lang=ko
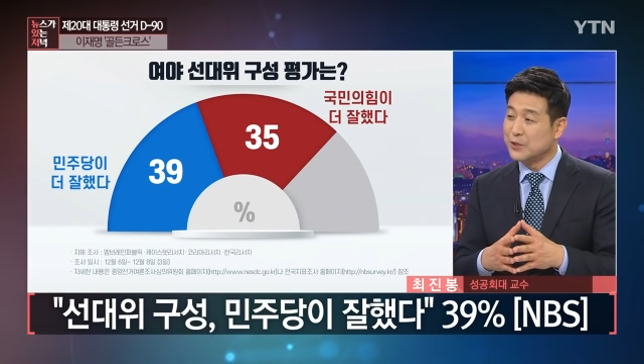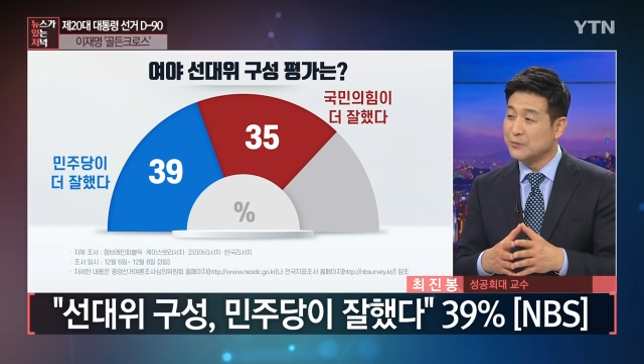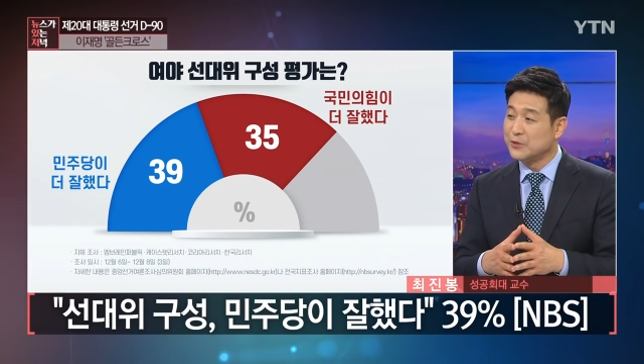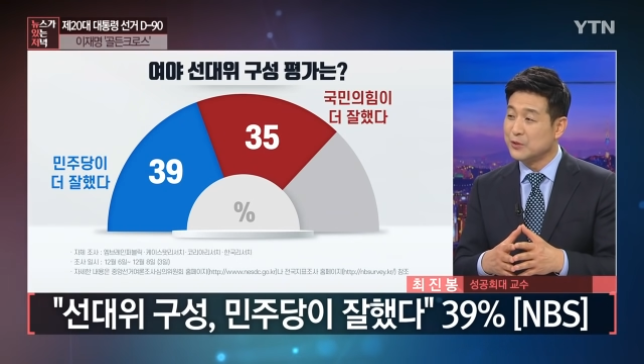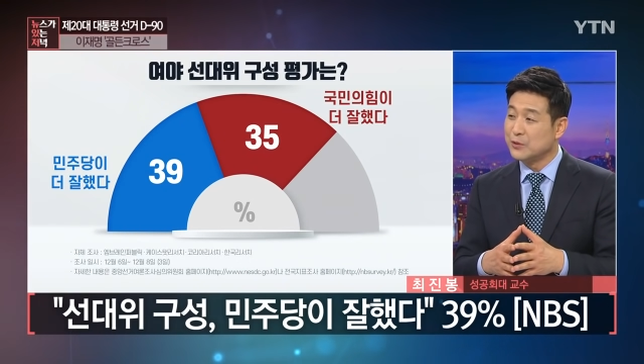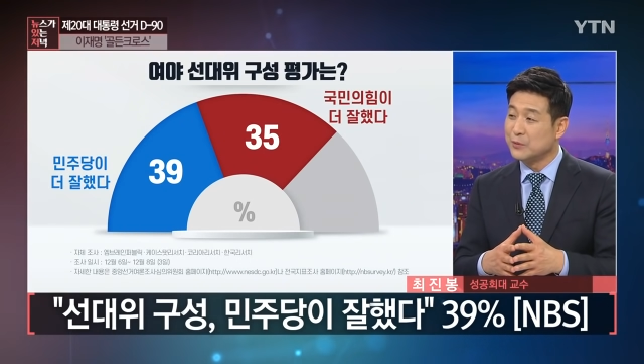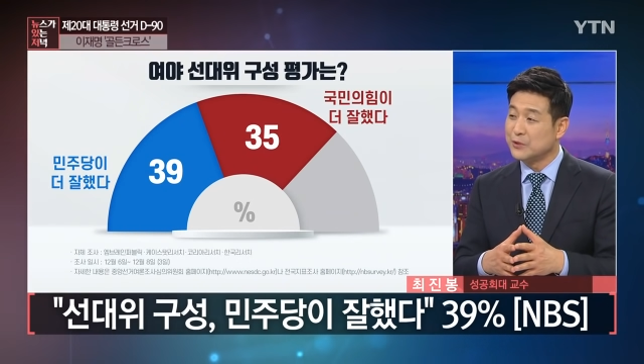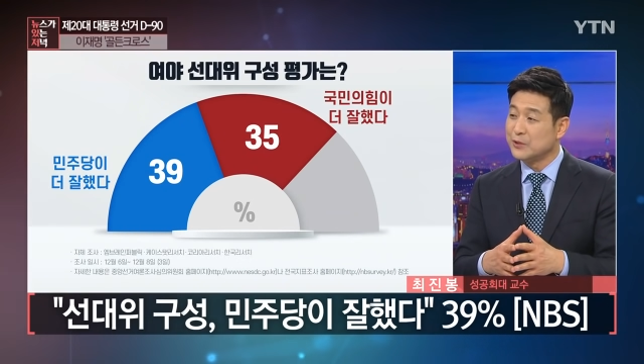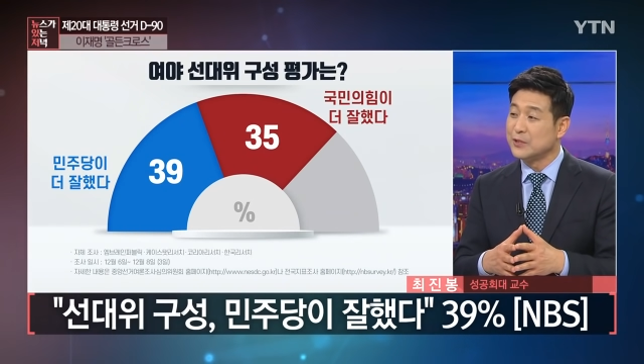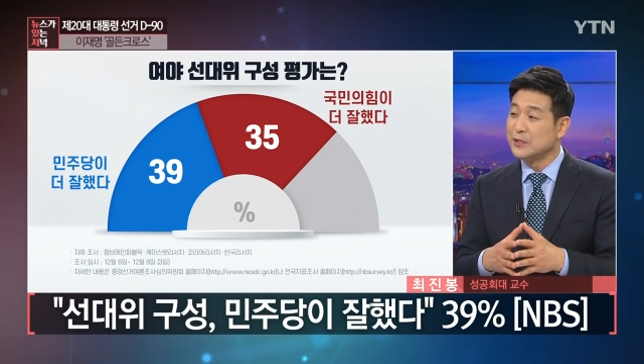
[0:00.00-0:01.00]
젊은
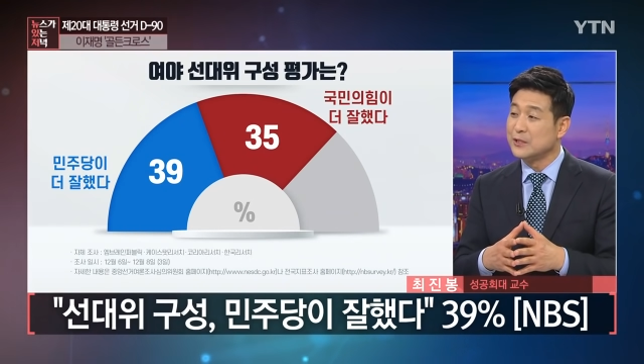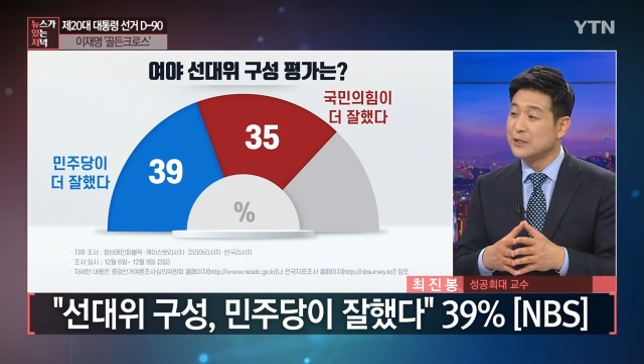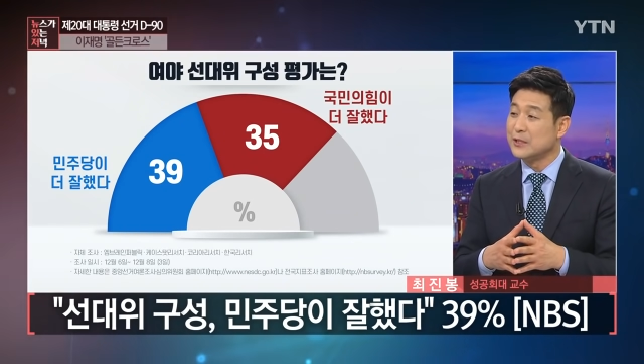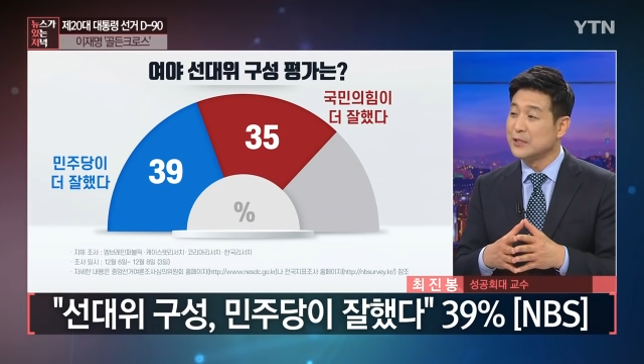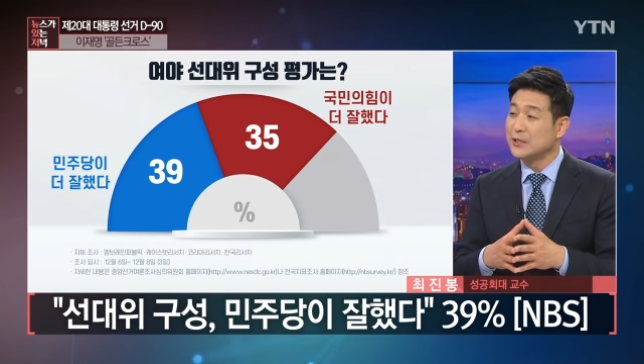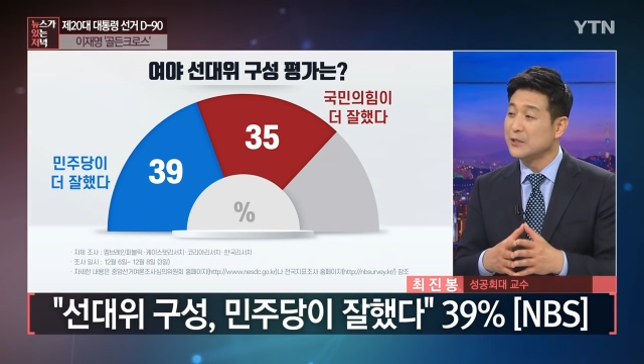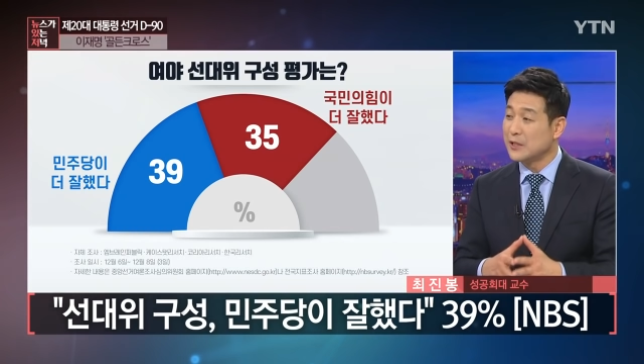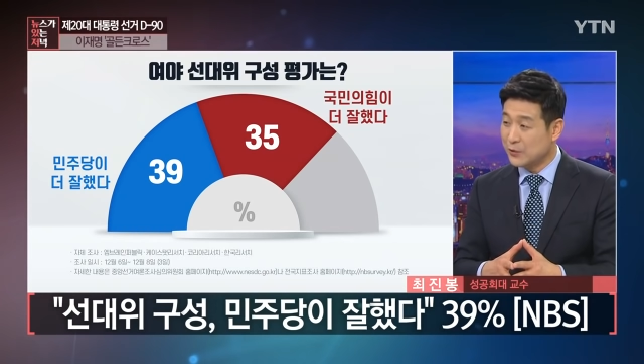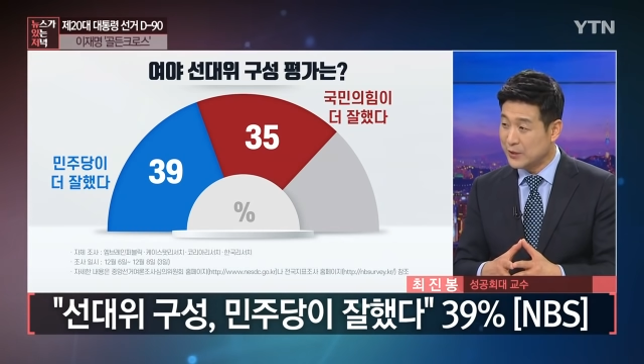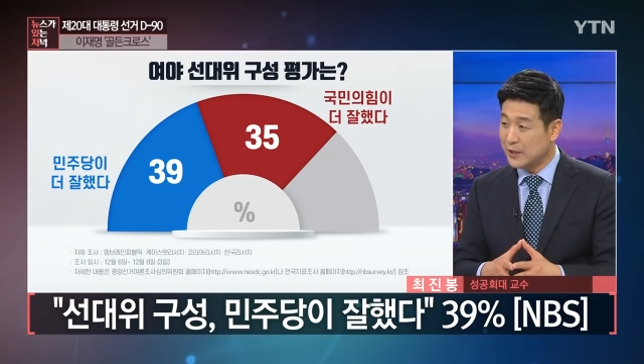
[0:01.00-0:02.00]
층으로부터 전 지지를
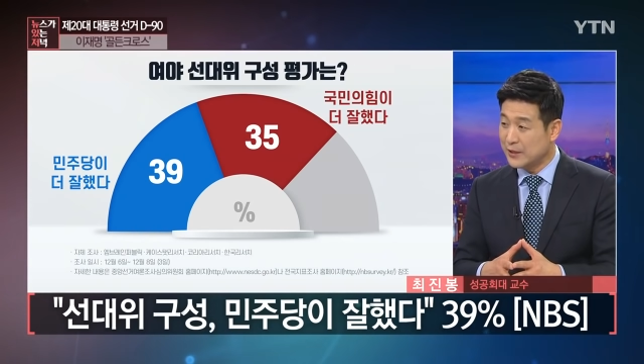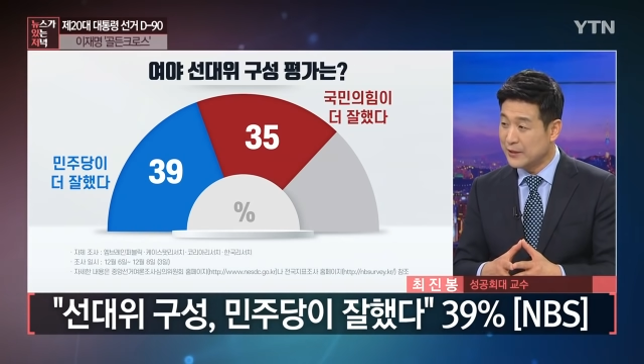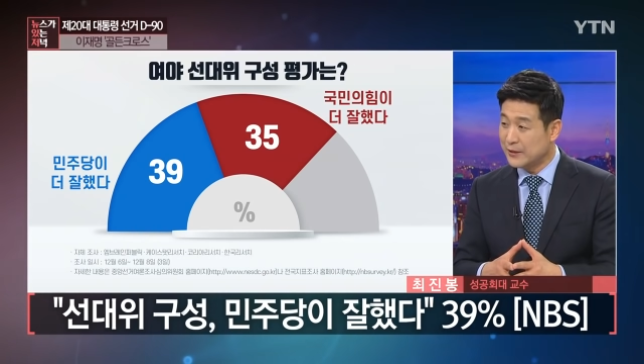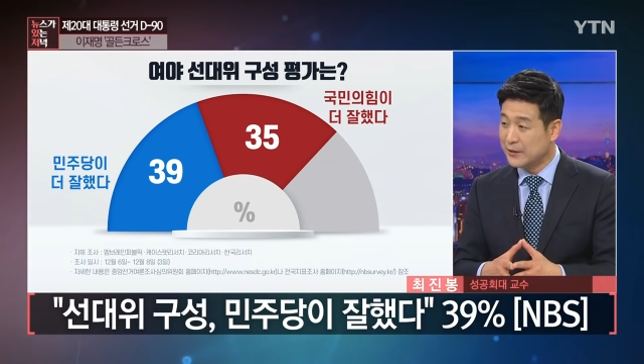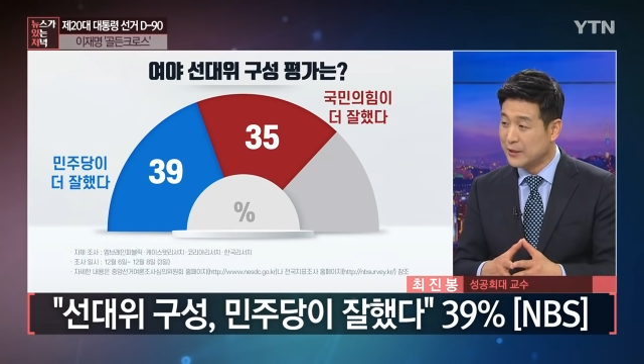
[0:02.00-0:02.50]
잃었다고 생각해요.